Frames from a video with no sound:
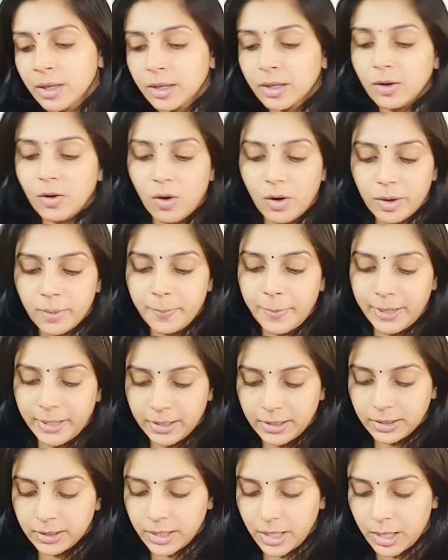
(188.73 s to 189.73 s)
ఇంకా ఆర్డర్ పెట్ట
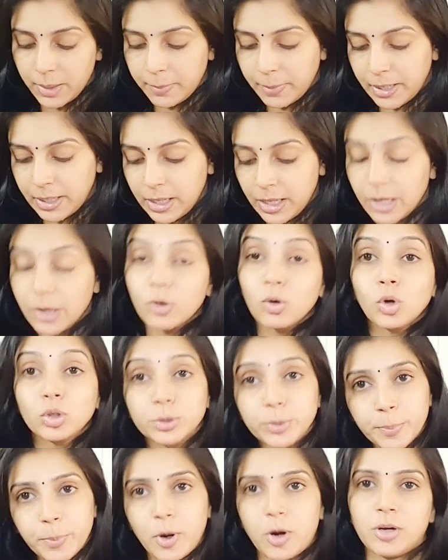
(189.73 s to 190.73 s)
వస్తే మళ్ళీ
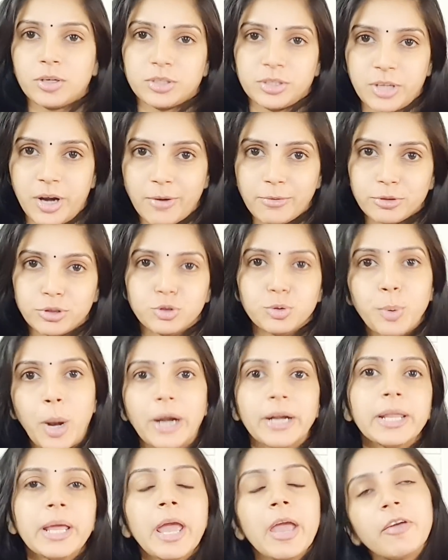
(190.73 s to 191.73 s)
కొత్త ప్రోడక్ట్స్ రావచ్చు
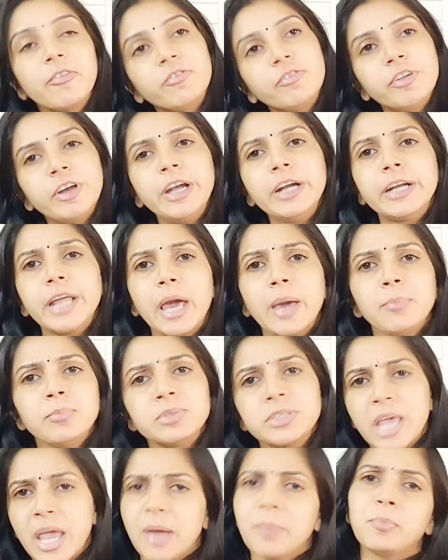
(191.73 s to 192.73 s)
అంటే ఎవ్రీ టైం
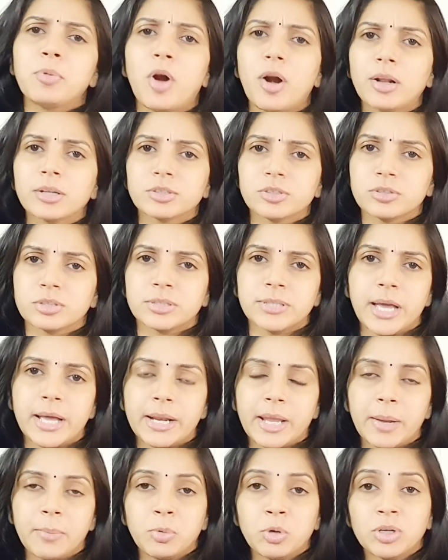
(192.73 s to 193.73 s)
సేమ్ ప్రోడక్ట్స్
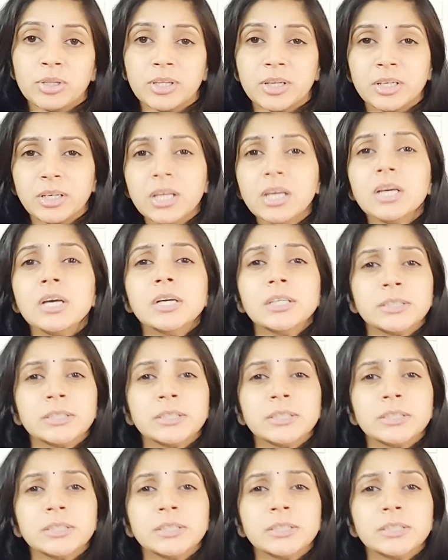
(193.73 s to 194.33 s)
వస్తాయని ఏముండదండి